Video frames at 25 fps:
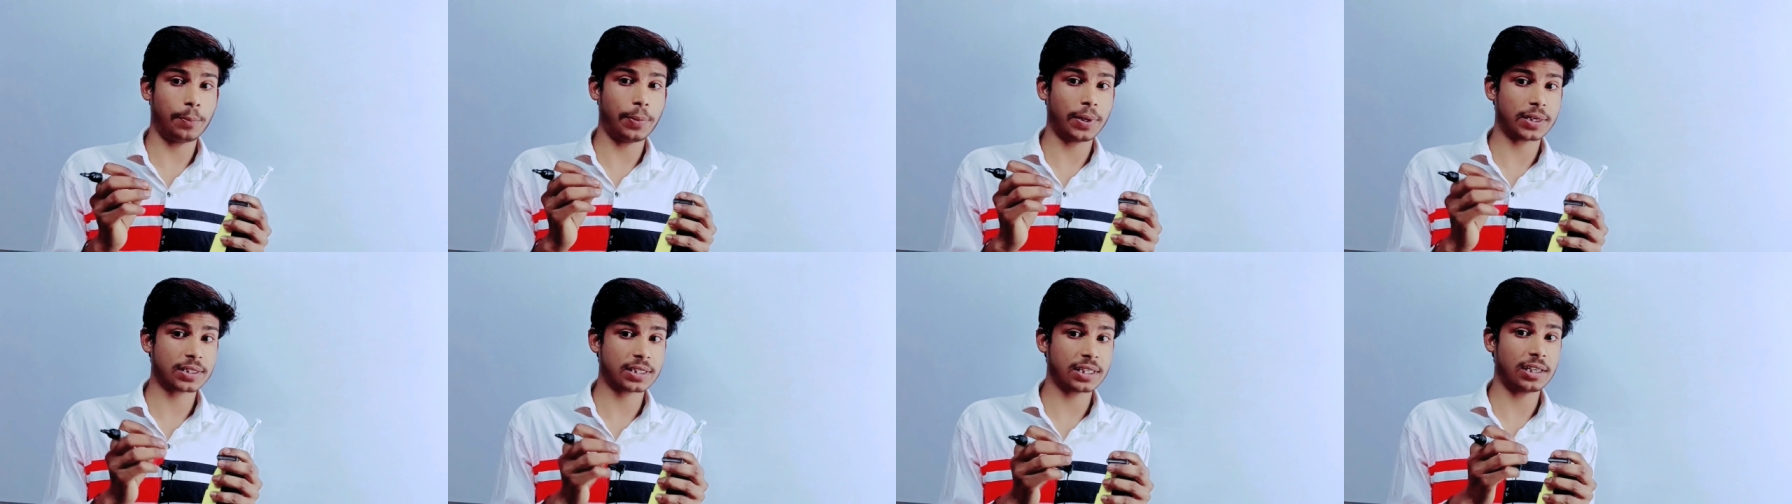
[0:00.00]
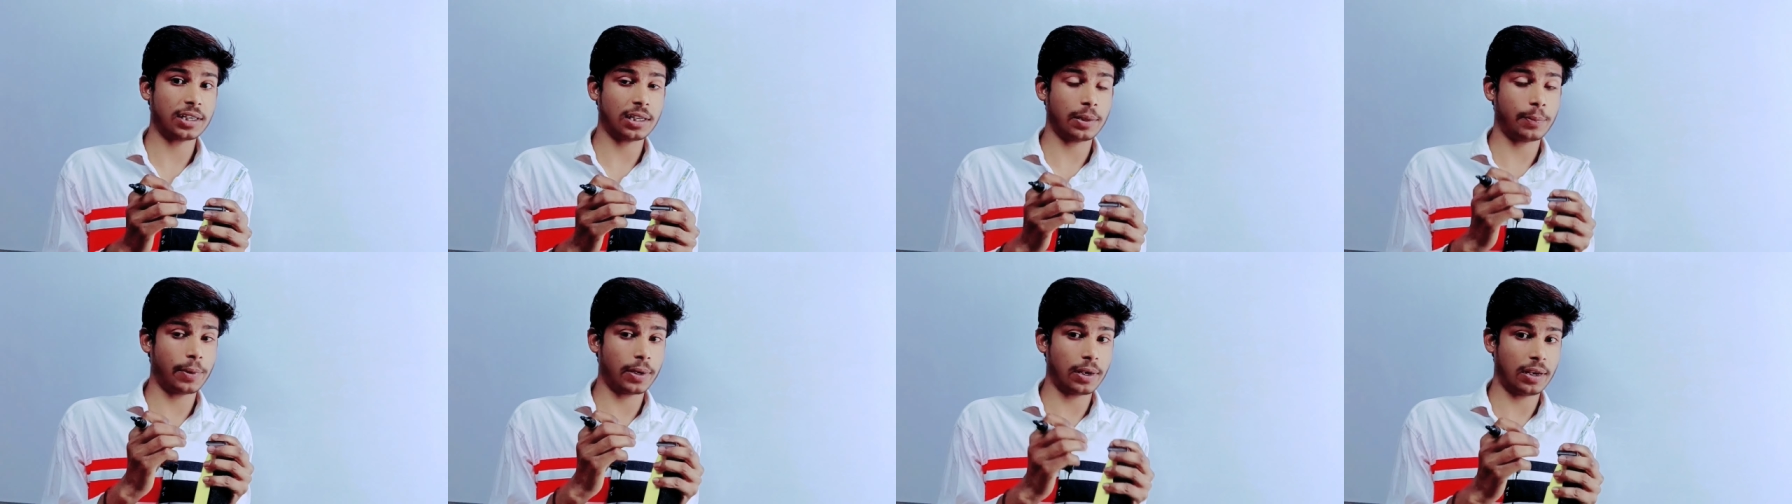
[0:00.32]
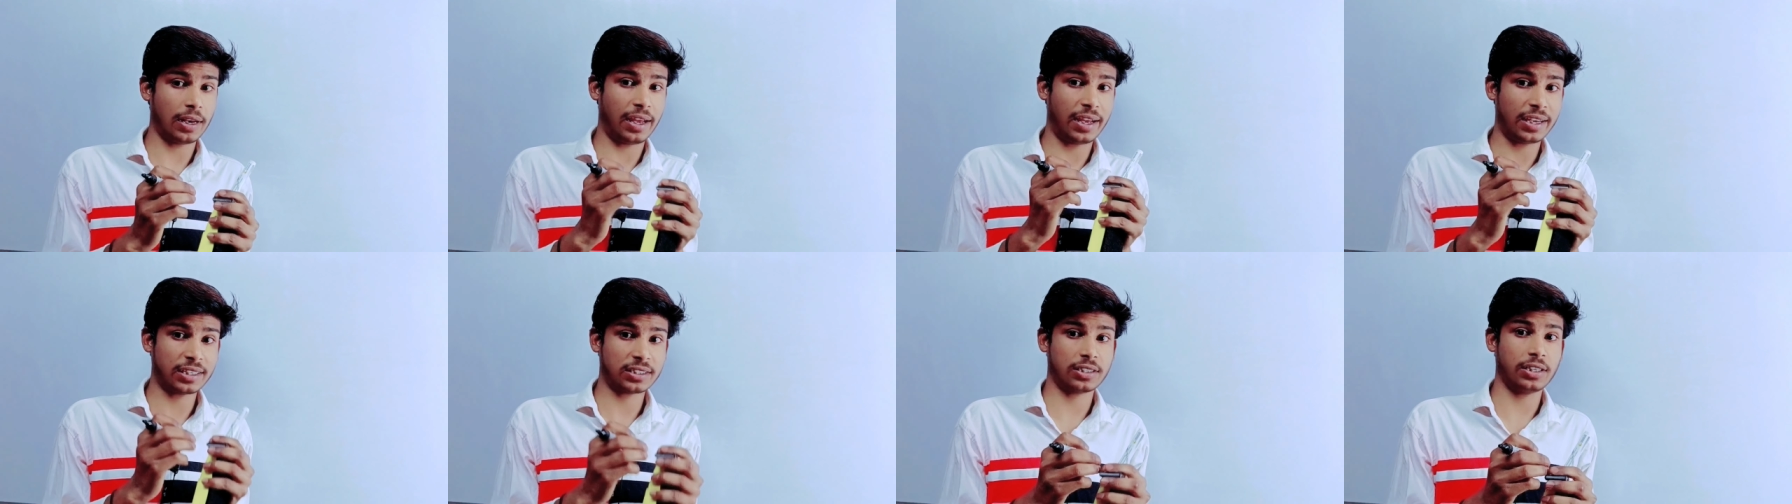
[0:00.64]
परसेंट या फिर
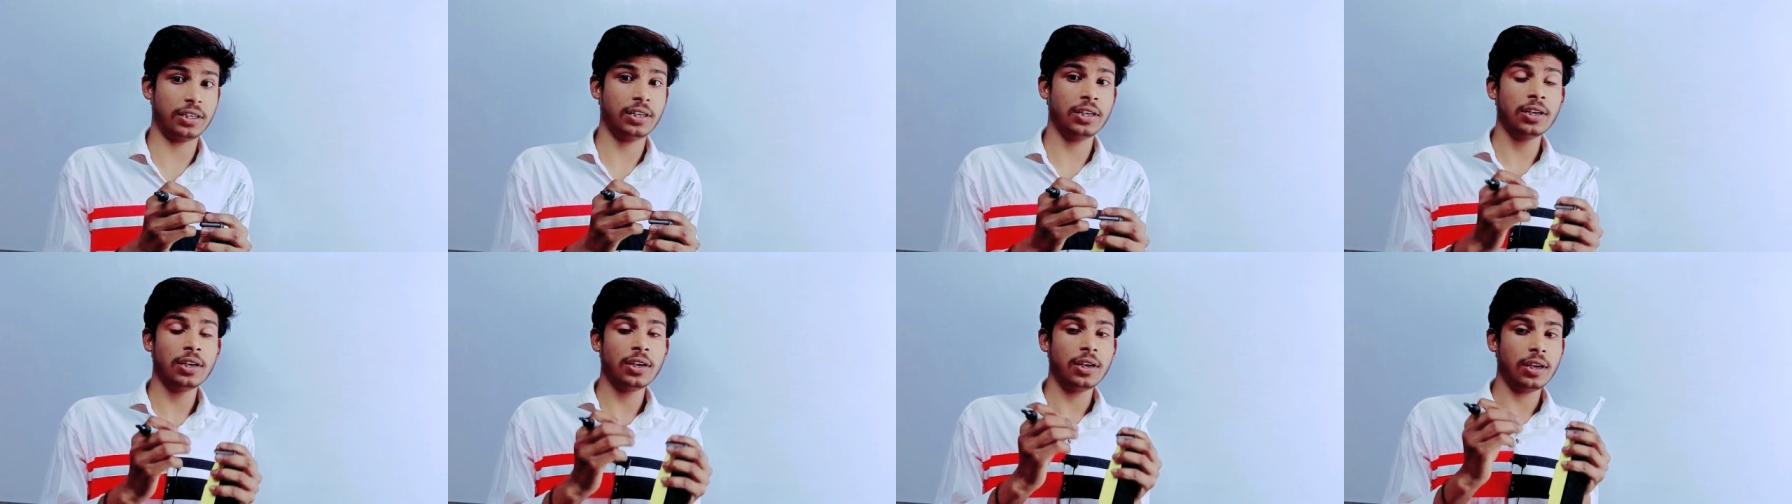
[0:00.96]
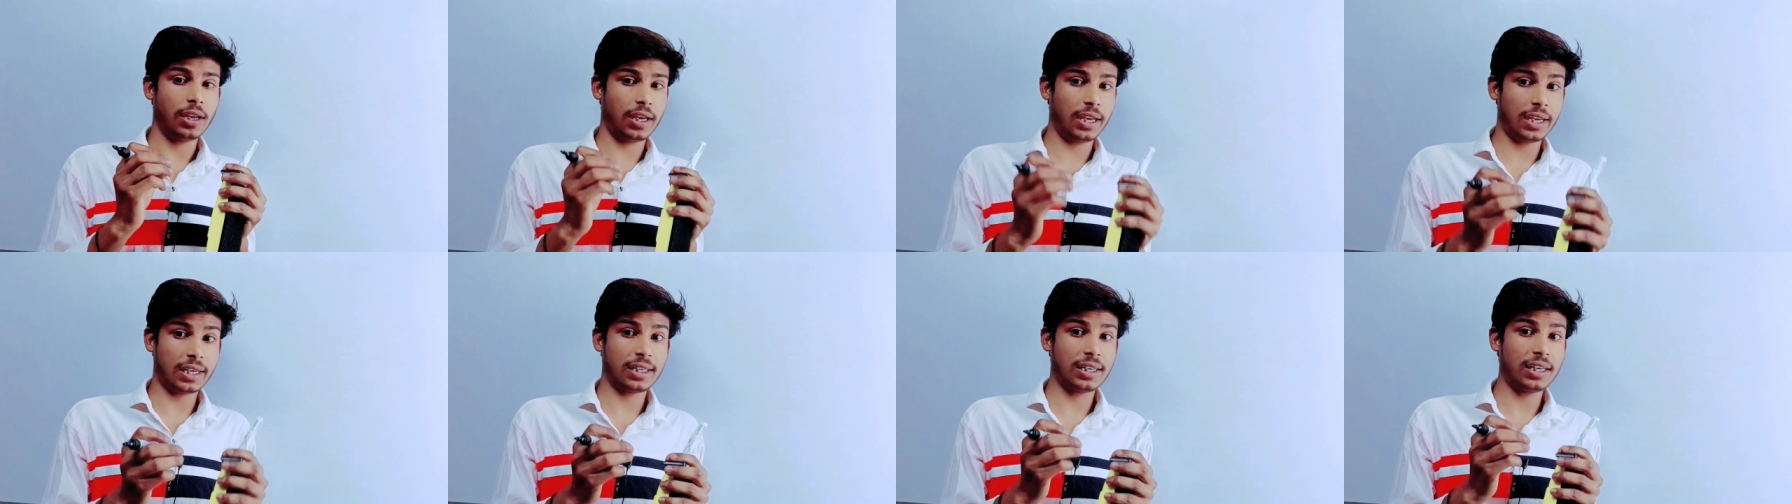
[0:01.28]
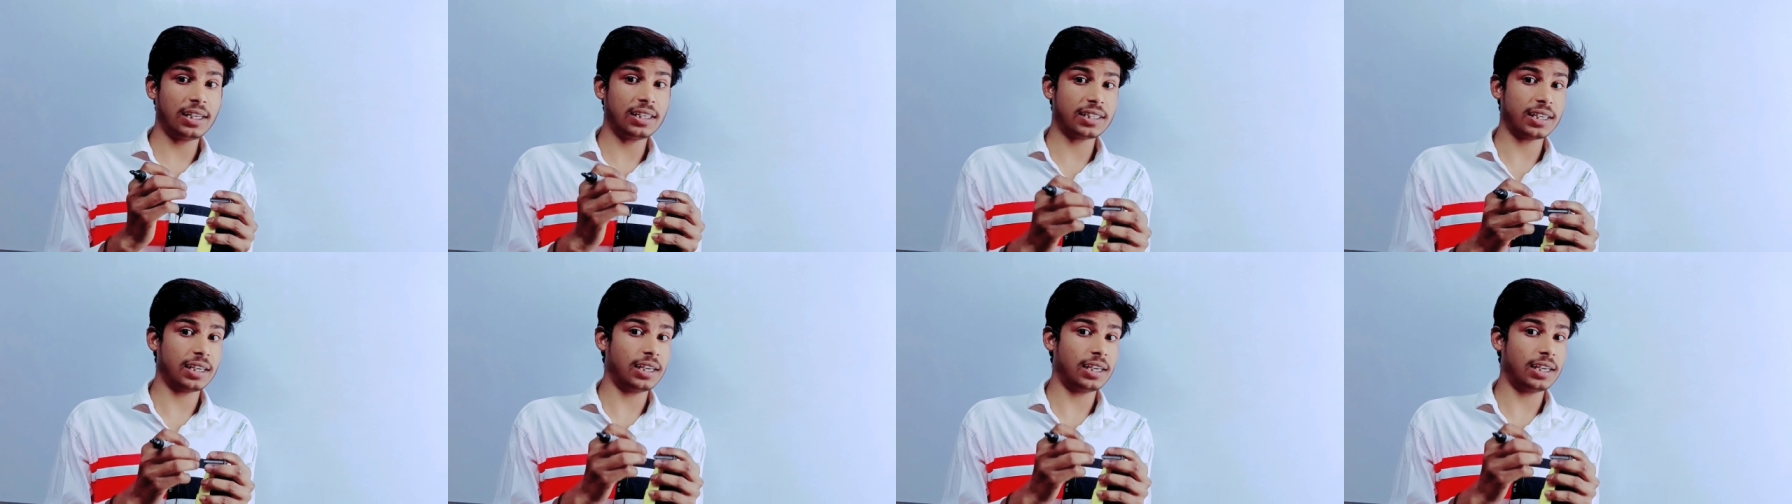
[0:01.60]
लास्ट 80 से